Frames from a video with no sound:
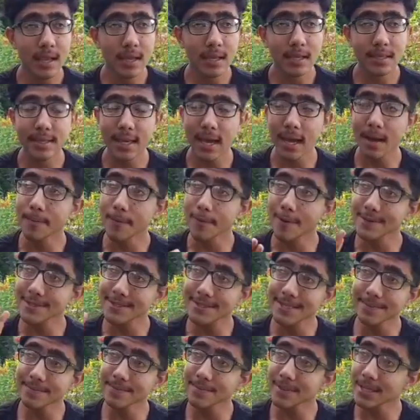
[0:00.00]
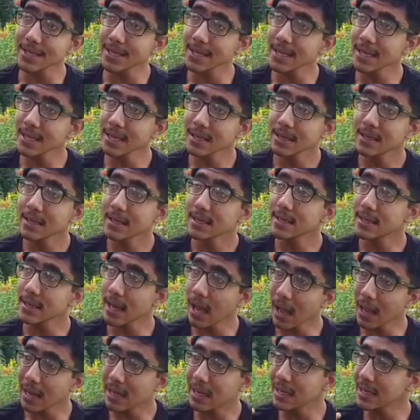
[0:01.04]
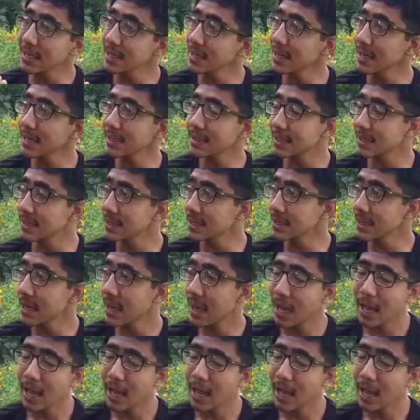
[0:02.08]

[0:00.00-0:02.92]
क्या मौसम थे क्या गलियाँ थीं